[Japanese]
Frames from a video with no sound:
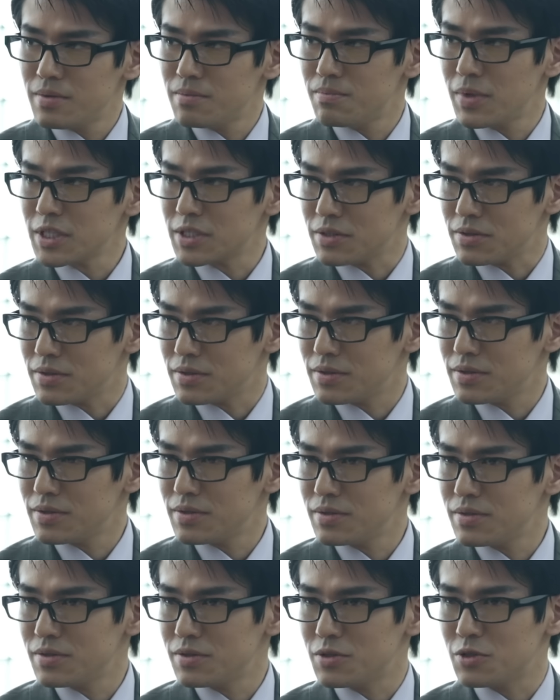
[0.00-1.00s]
まず
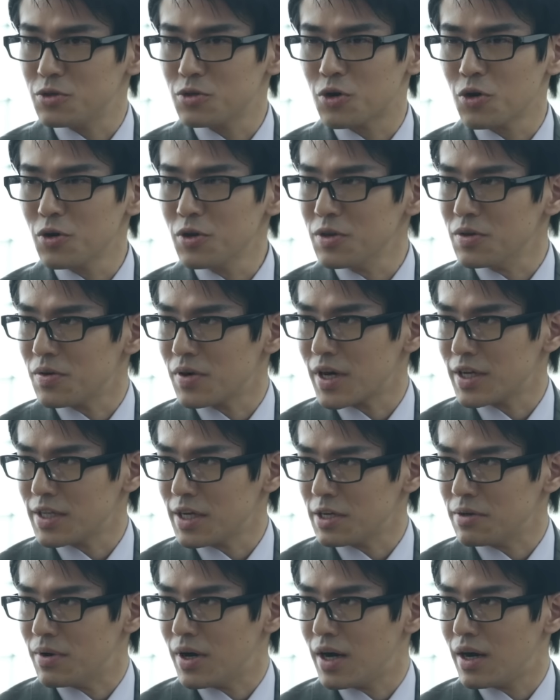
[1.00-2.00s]
従業員の
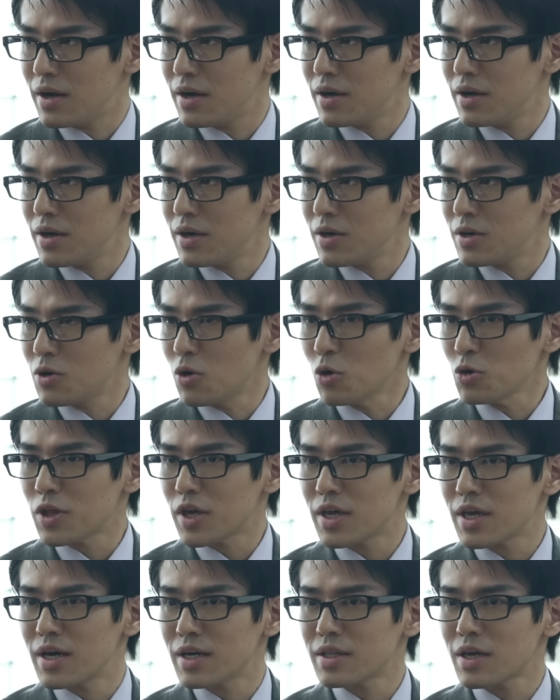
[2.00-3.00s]
方には標
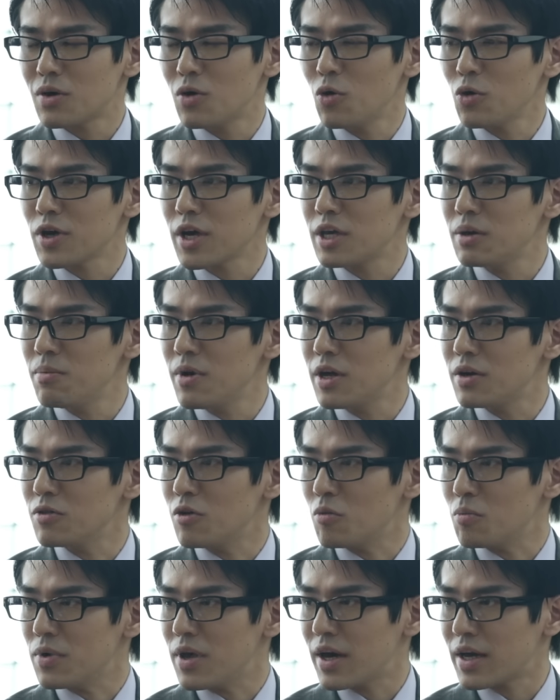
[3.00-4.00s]
的型攻撃メール
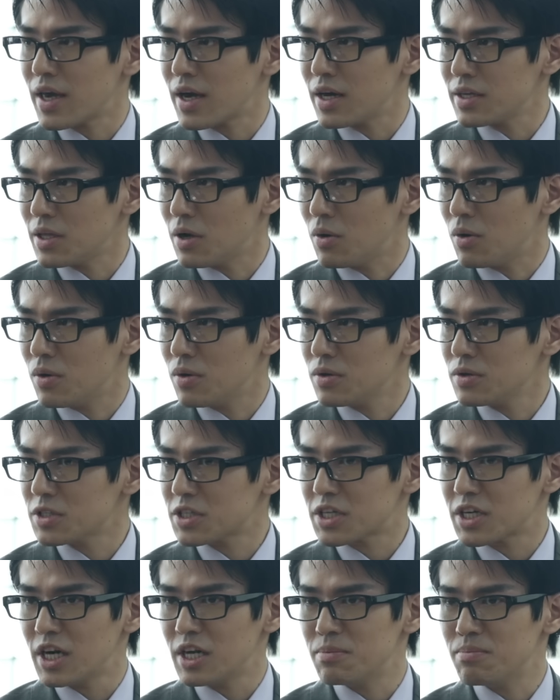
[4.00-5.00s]
の見分け方を
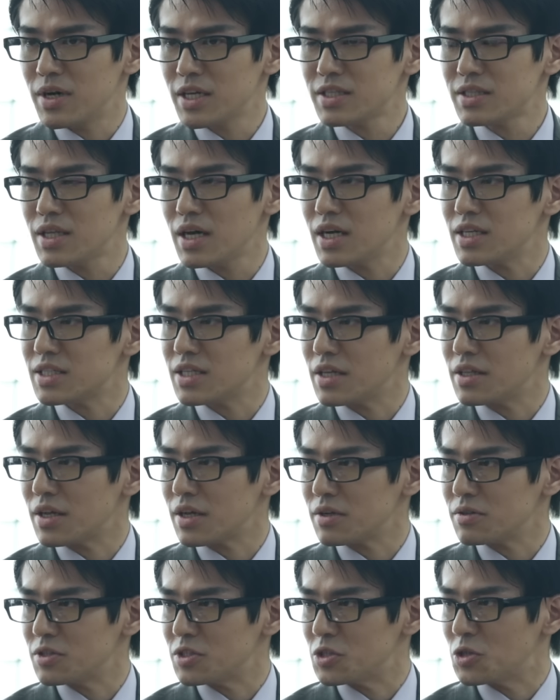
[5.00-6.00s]
しっかりマスターしていた
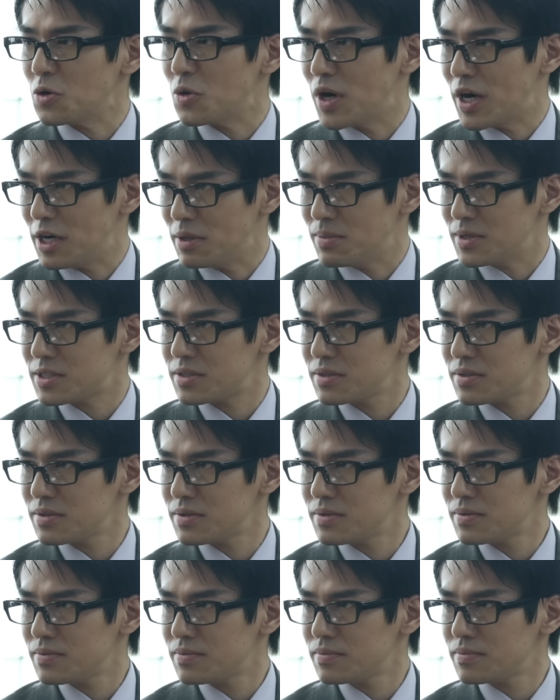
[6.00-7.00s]
だく必要がありま
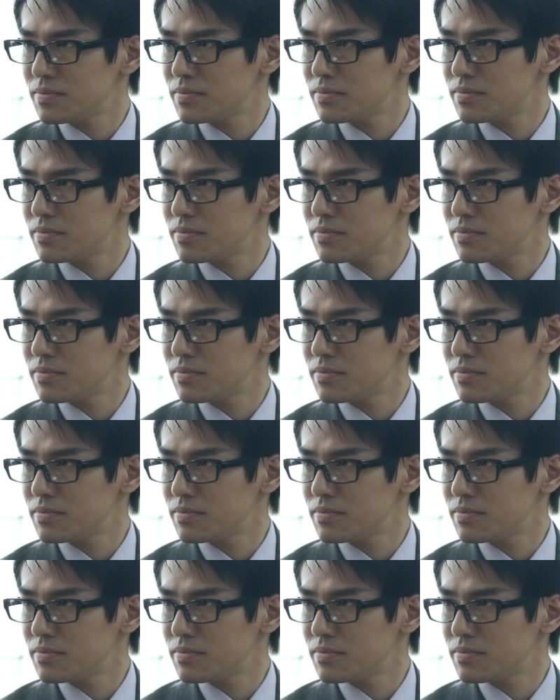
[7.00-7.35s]
すで